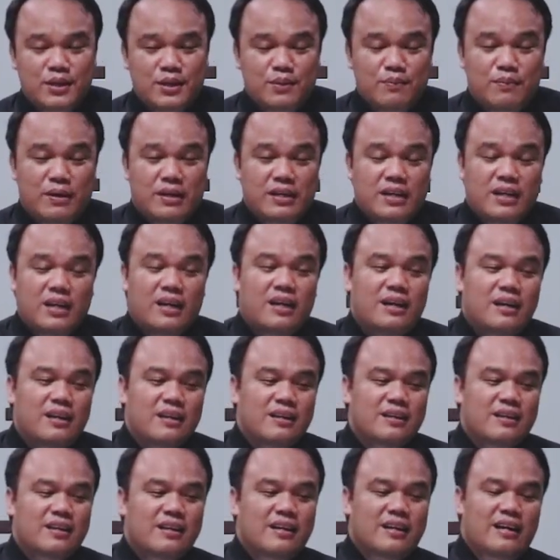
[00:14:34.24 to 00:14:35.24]
ibadah
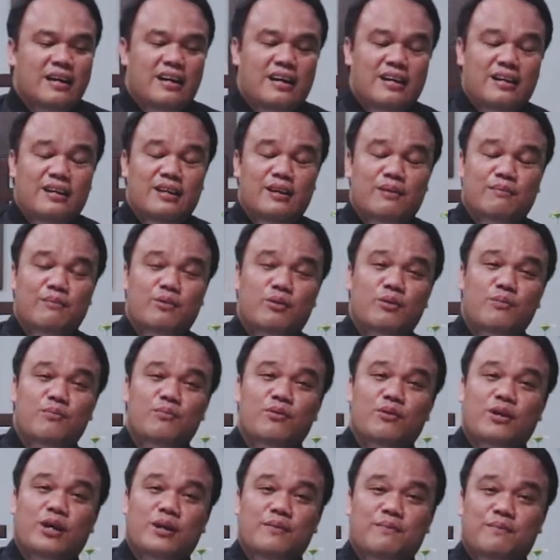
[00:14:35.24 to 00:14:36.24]
ada
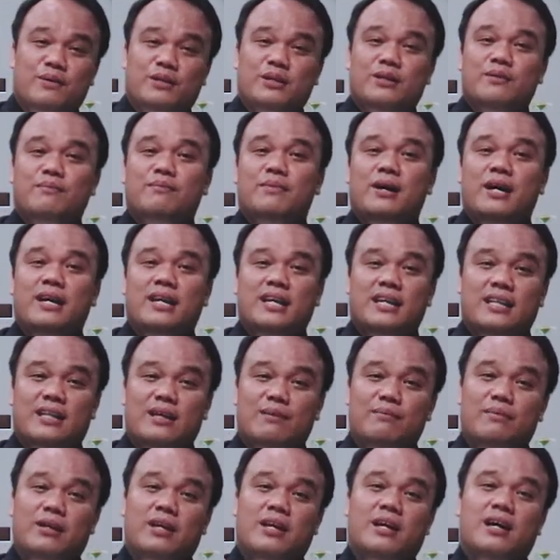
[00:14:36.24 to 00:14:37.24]
mengumpulkan persembahan
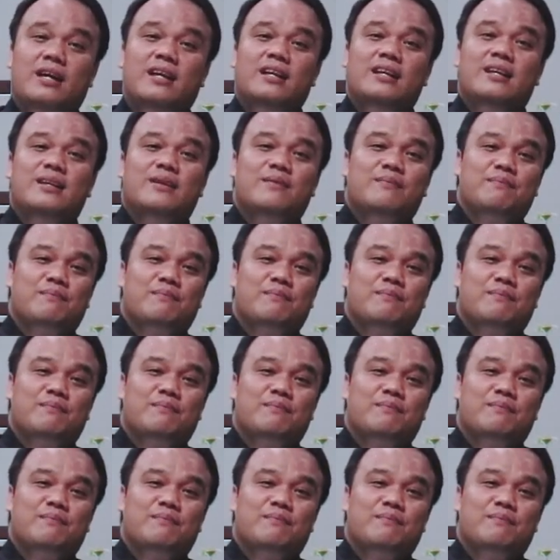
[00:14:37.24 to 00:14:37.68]
kita berikan